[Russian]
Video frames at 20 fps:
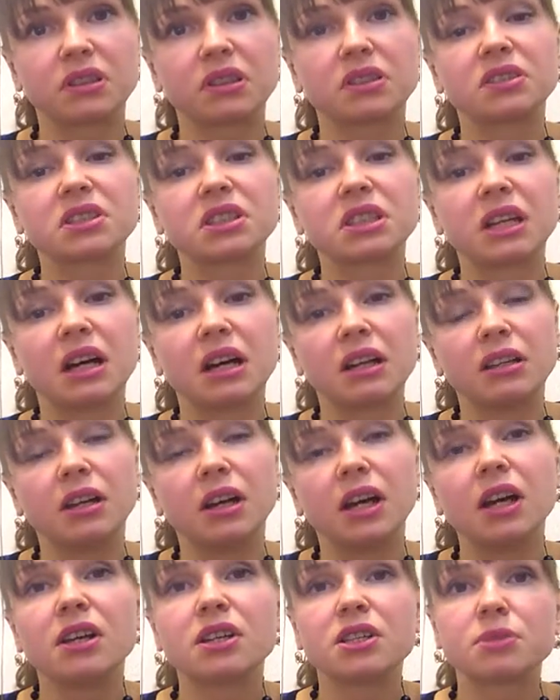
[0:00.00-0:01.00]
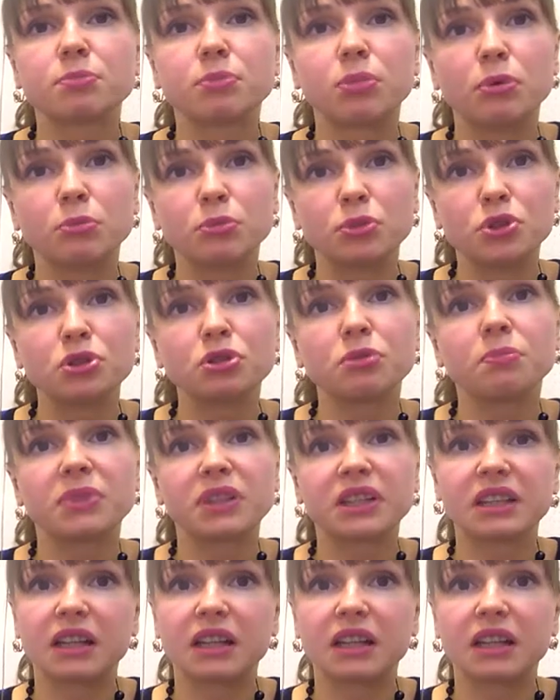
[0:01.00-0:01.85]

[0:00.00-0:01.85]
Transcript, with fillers: с помощью предлагаемого